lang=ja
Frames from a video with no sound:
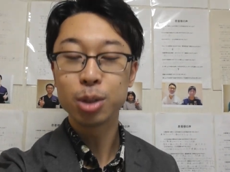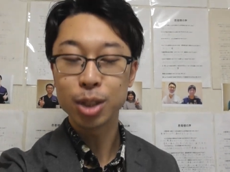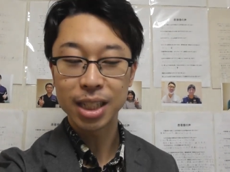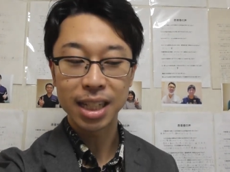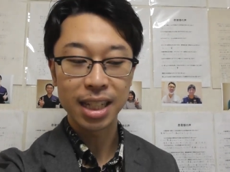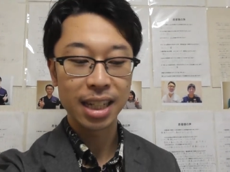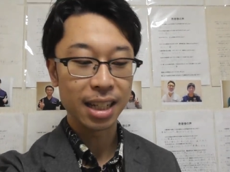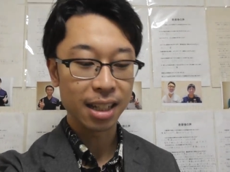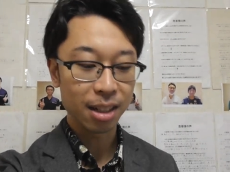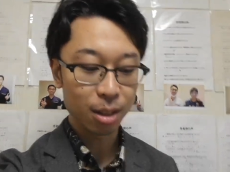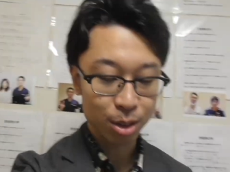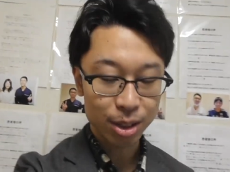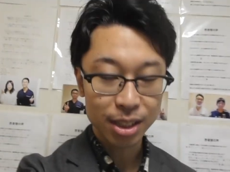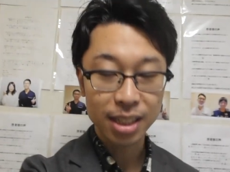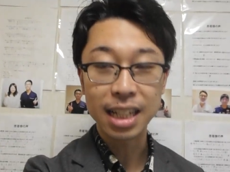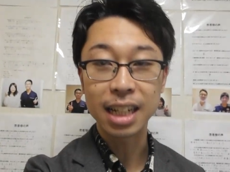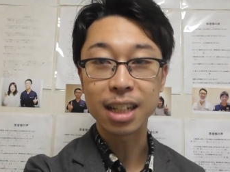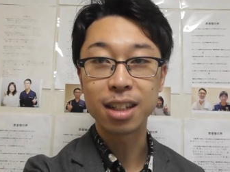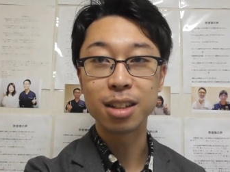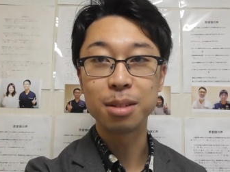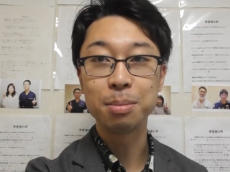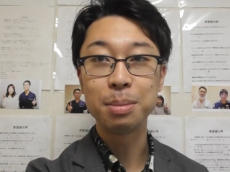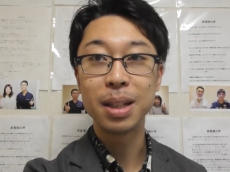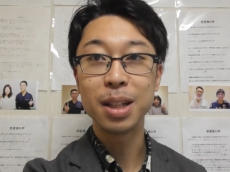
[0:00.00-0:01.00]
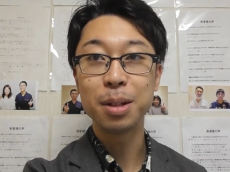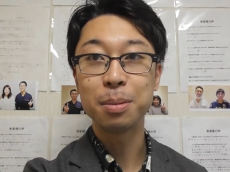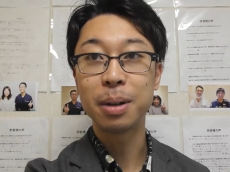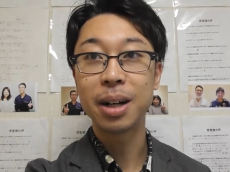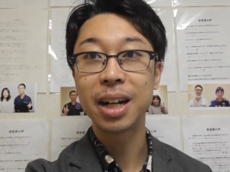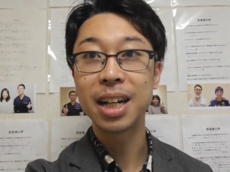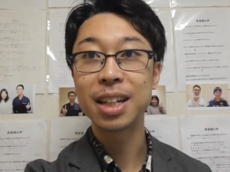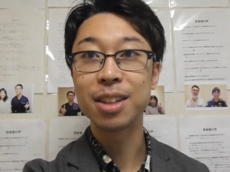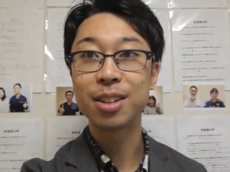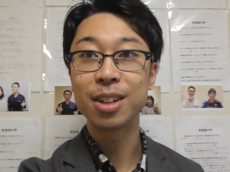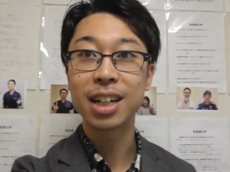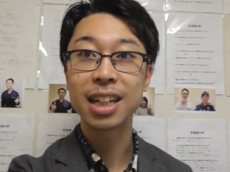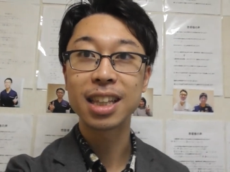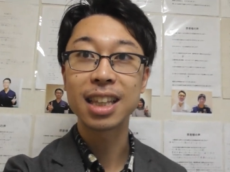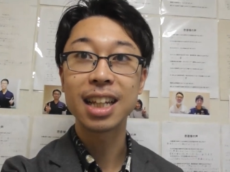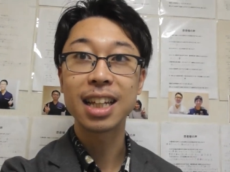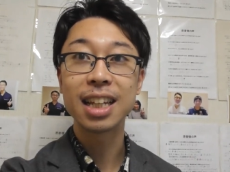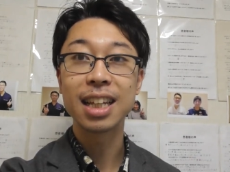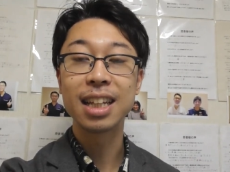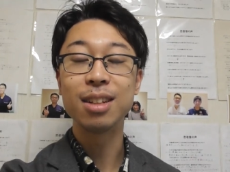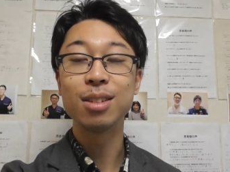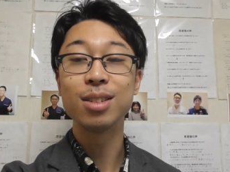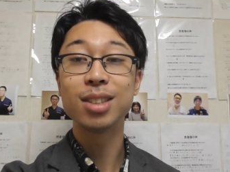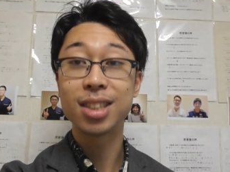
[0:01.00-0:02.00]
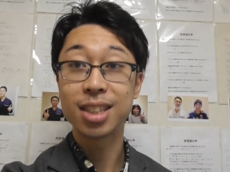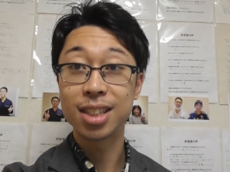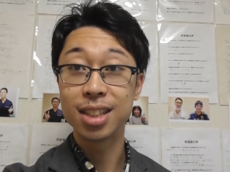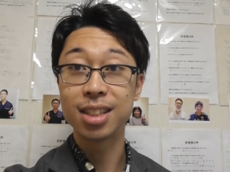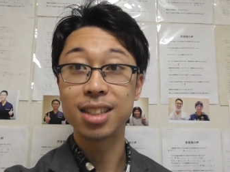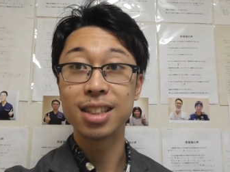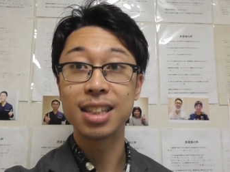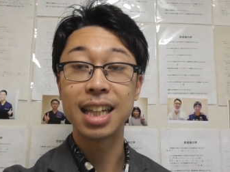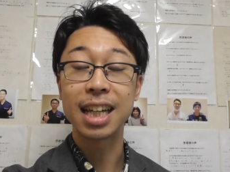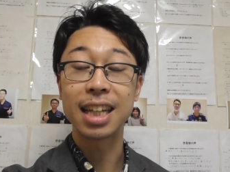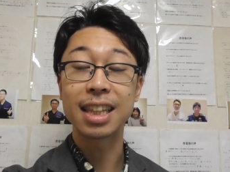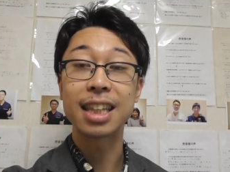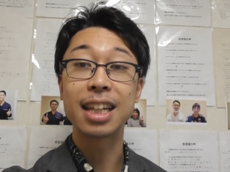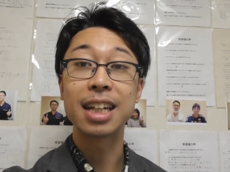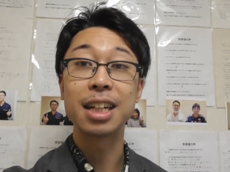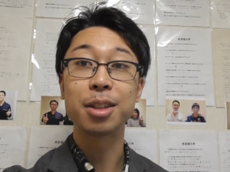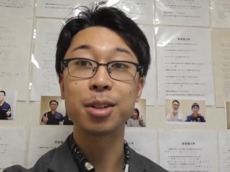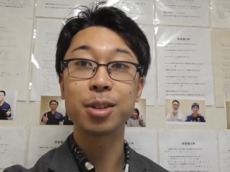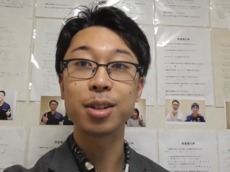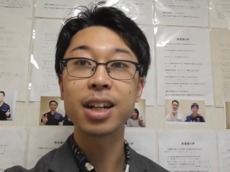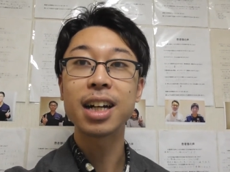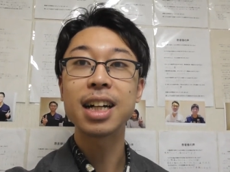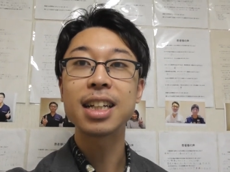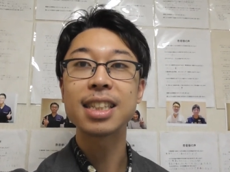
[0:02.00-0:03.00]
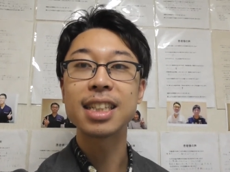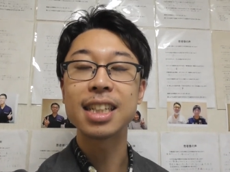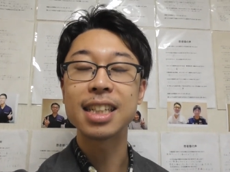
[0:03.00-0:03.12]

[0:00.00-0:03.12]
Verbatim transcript: もしお近く身の回りの方にうつであったりとか、